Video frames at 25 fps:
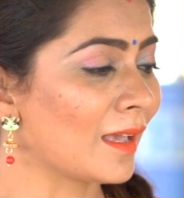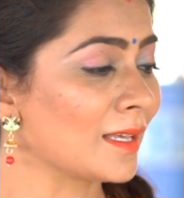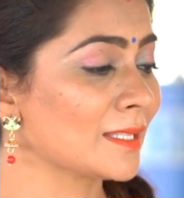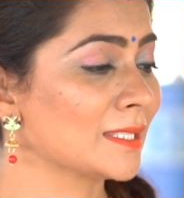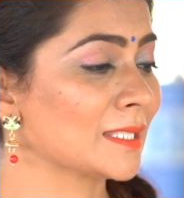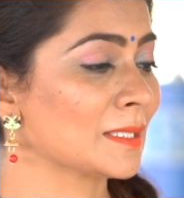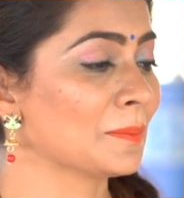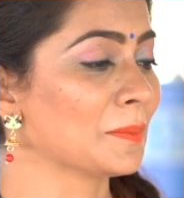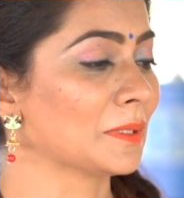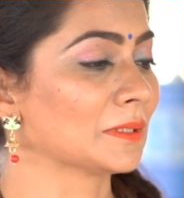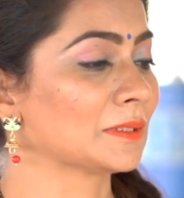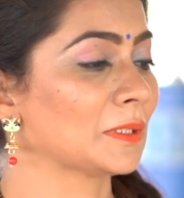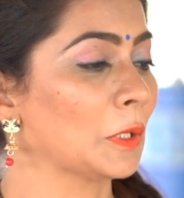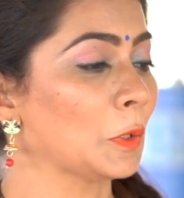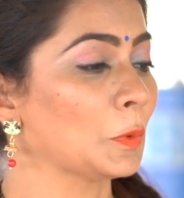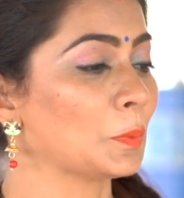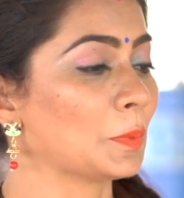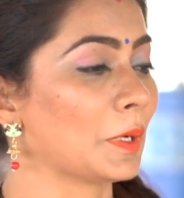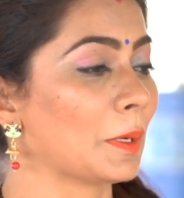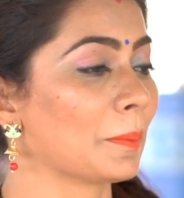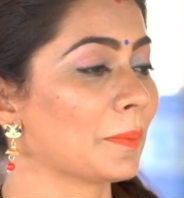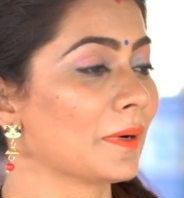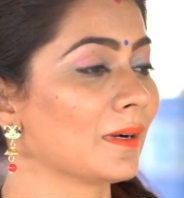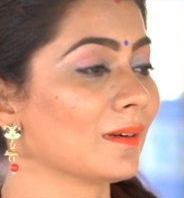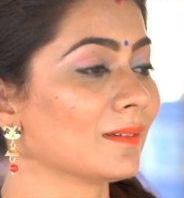कैसे बताऊं
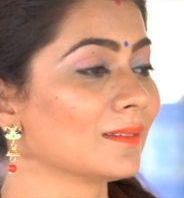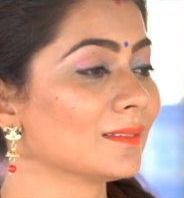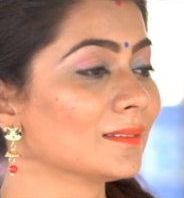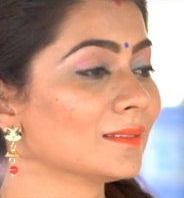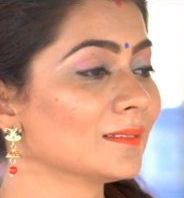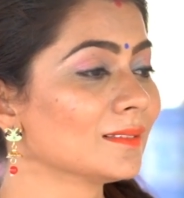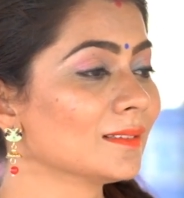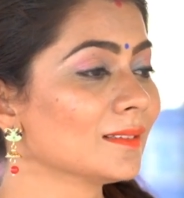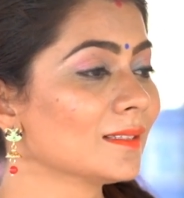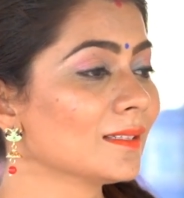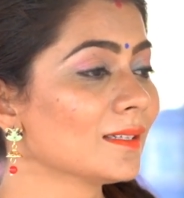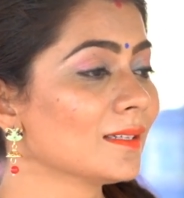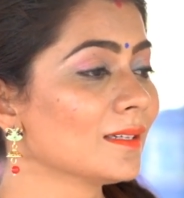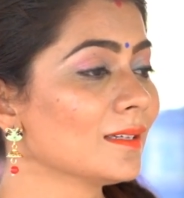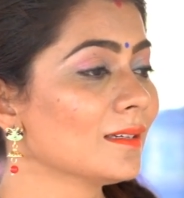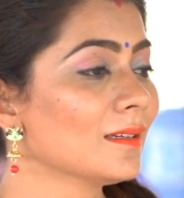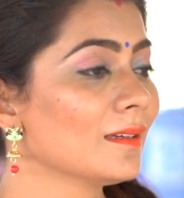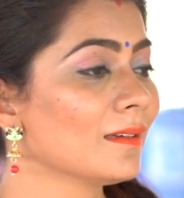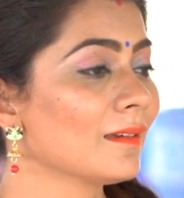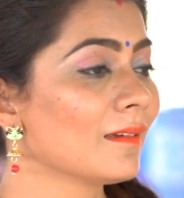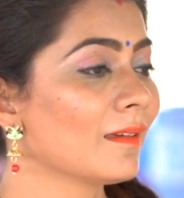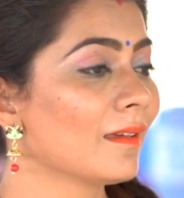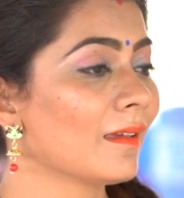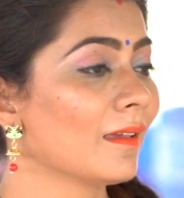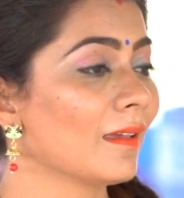पापा
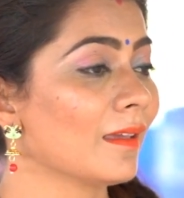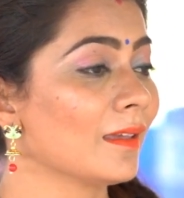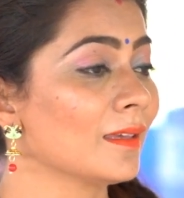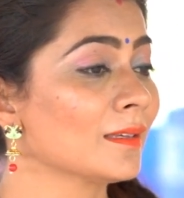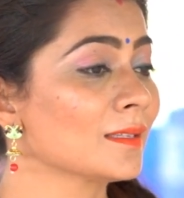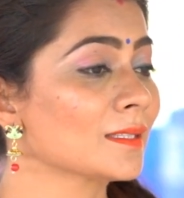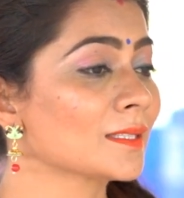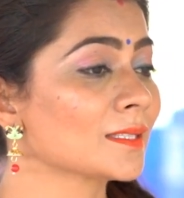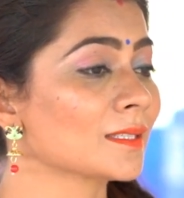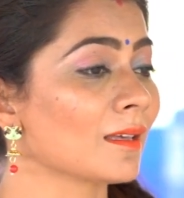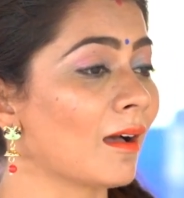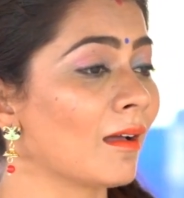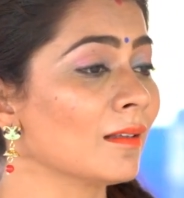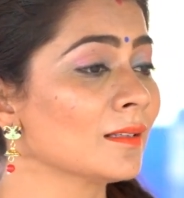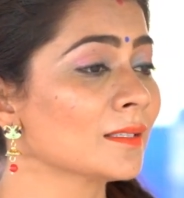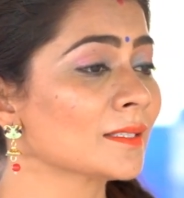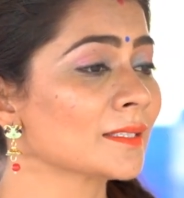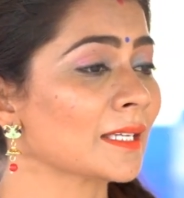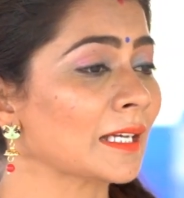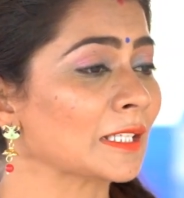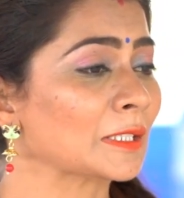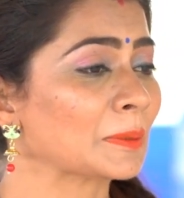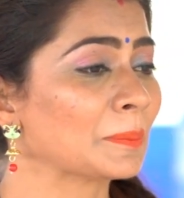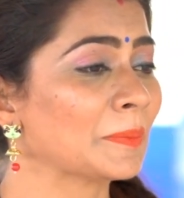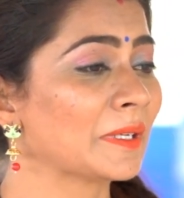एक साल
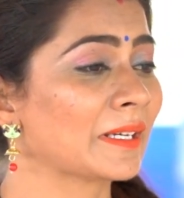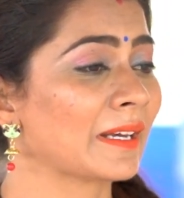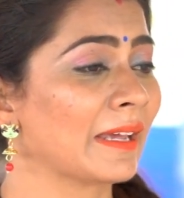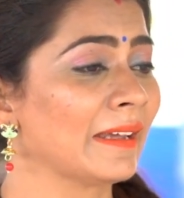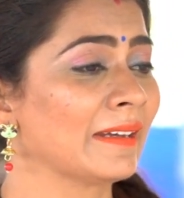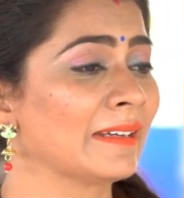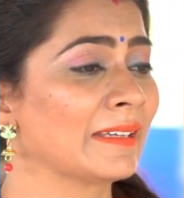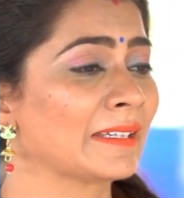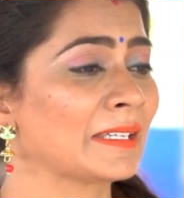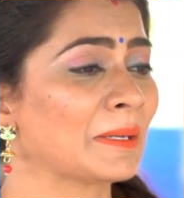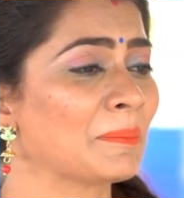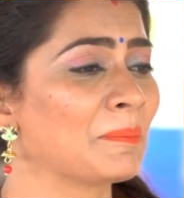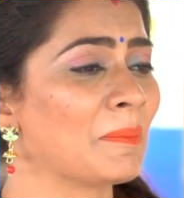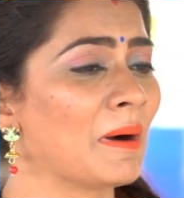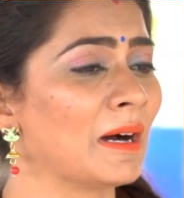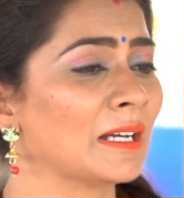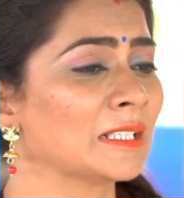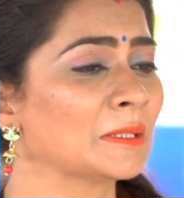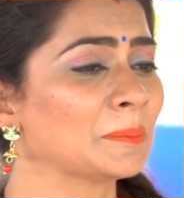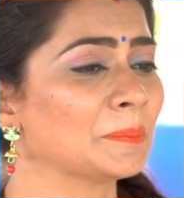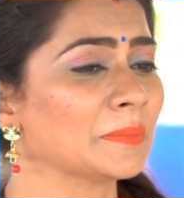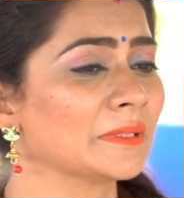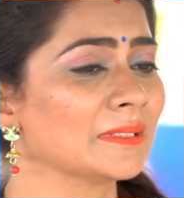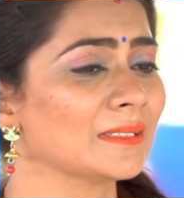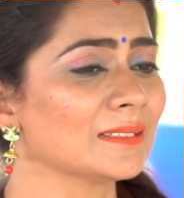साथ में रहने के
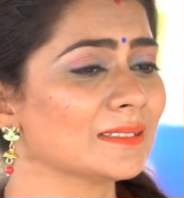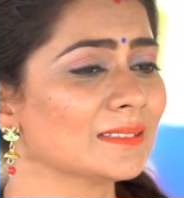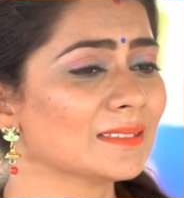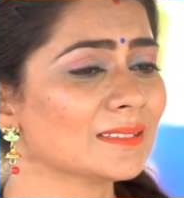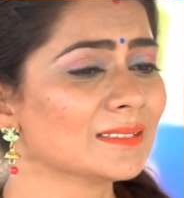बाद भी